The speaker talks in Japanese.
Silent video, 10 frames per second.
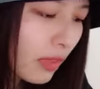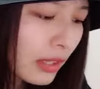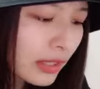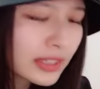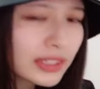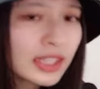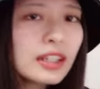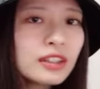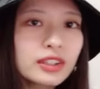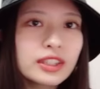なんか
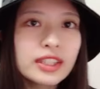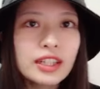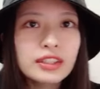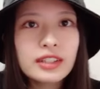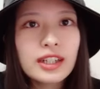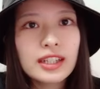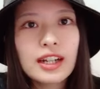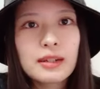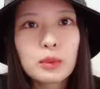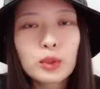力の入れ具合
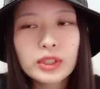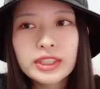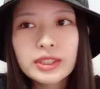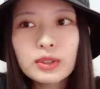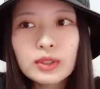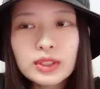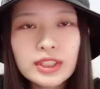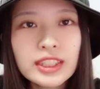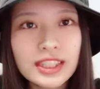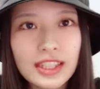がもう異常す
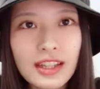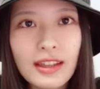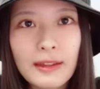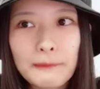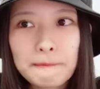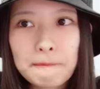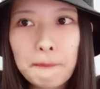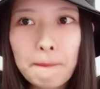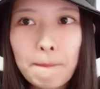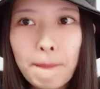ぎて、
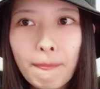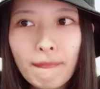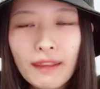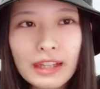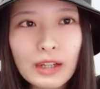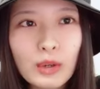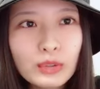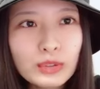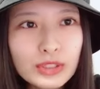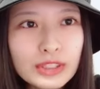なんか本
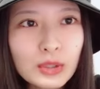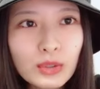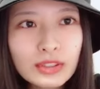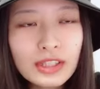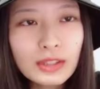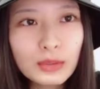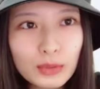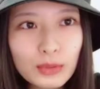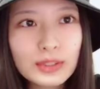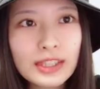当にこんな
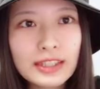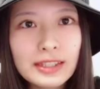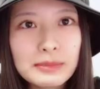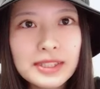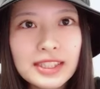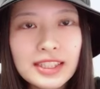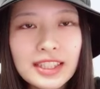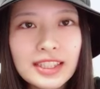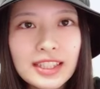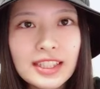のをタダで見させて
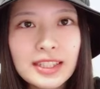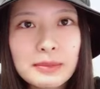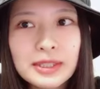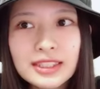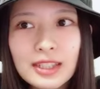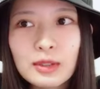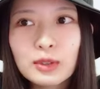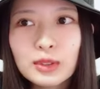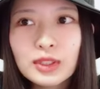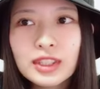いただきまして
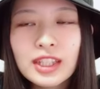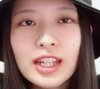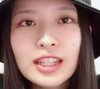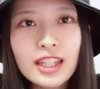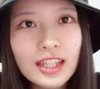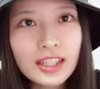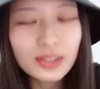本当に大変